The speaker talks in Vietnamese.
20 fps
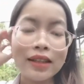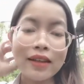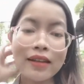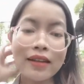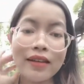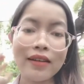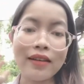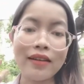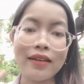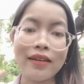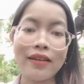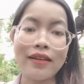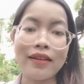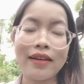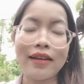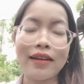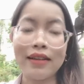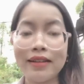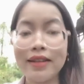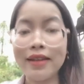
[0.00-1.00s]
à,
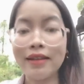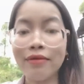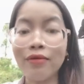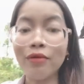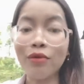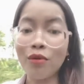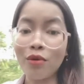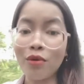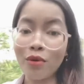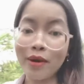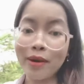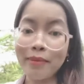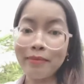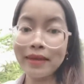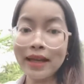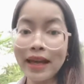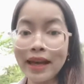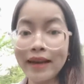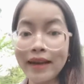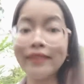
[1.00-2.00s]
cả nhà follow
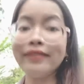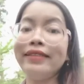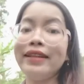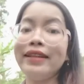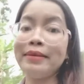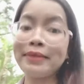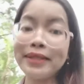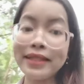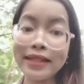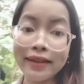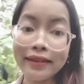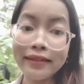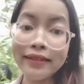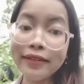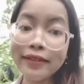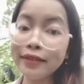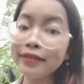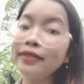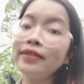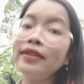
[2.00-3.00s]
em nha là em sẽ
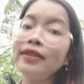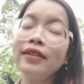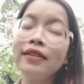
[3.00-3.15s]
lướt